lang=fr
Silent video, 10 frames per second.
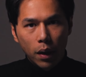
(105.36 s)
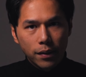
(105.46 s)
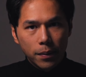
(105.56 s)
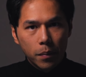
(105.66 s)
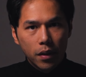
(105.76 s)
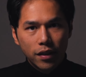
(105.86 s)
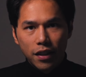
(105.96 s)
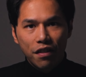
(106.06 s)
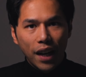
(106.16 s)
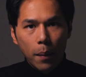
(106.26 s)
place
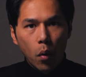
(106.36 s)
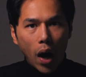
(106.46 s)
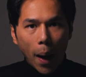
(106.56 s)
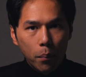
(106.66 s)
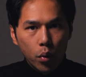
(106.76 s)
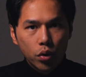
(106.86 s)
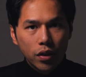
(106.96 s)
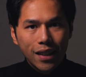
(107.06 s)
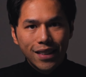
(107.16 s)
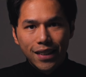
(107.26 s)
c'est vraiment un
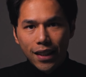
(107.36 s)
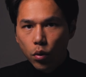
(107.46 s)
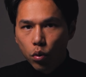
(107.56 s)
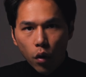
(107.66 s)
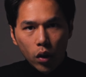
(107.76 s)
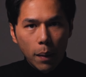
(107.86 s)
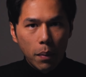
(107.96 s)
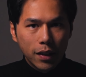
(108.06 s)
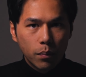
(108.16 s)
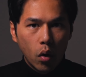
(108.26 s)
plus si tu es souvent en
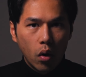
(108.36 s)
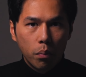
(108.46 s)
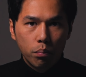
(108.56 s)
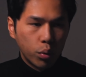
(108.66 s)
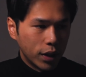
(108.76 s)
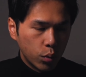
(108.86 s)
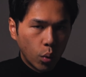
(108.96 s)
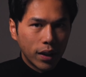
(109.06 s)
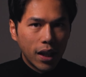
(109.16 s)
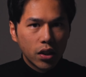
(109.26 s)
déplacement pour des
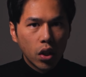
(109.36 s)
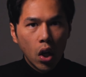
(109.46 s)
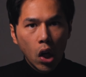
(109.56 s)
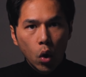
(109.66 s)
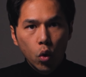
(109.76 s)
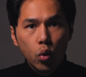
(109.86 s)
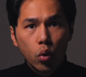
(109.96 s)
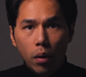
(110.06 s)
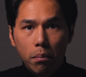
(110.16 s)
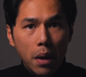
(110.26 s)
tournages
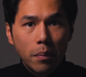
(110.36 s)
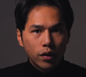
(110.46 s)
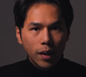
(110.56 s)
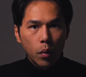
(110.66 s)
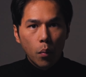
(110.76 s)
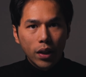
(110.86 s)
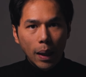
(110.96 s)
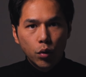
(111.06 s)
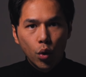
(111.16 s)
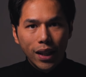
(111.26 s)
ou même simplement
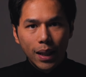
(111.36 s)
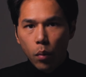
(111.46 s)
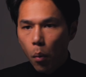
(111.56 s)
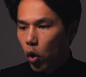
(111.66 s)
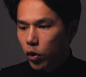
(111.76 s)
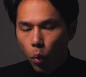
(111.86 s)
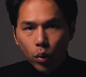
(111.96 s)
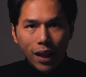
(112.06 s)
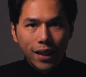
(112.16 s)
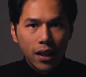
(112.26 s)
capturer des moments
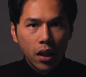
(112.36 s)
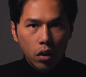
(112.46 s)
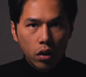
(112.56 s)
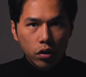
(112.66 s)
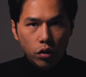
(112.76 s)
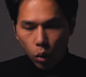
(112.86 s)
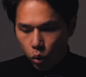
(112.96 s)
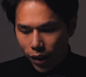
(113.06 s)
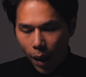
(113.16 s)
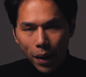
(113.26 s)
spontanés sans
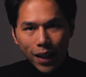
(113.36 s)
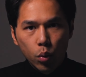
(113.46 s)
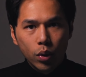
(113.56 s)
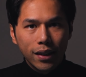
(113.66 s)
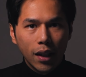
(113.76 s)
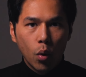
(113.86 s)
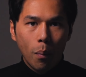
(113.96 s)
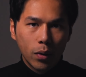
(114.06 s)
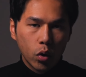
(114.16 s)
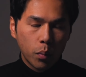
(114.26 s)
te trimballer tout un tas de
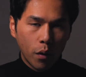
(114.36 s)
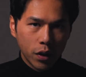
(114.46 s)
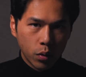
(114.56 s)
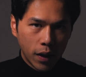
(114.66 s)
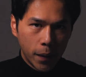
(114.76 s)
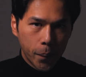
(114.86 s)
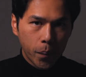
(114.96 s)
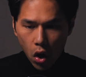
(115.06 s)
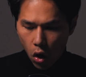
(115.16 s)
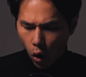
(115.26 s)
matos professionnels.
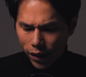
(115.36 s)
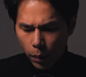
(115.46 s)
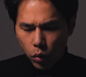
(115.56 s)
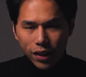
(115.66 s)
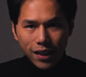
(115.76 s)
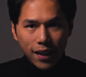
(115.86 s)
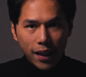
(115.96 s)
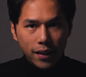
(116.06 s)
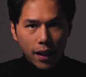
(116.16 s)
En termes de design,